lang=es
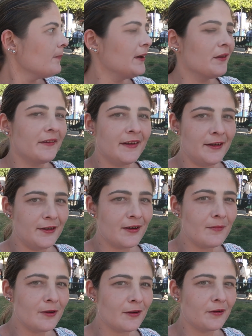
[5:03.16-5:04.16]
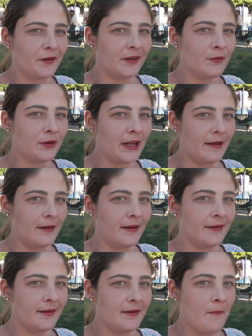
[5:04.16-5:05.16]
o piloncillo, como lo conocen
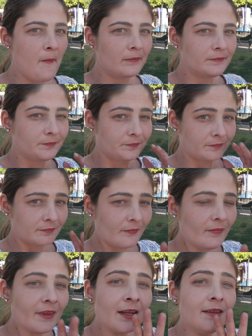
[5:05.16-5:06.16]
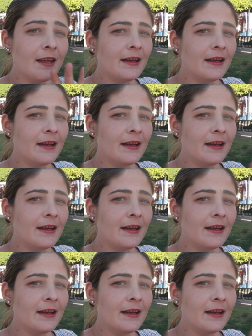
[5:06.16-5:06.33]
ustedes. Y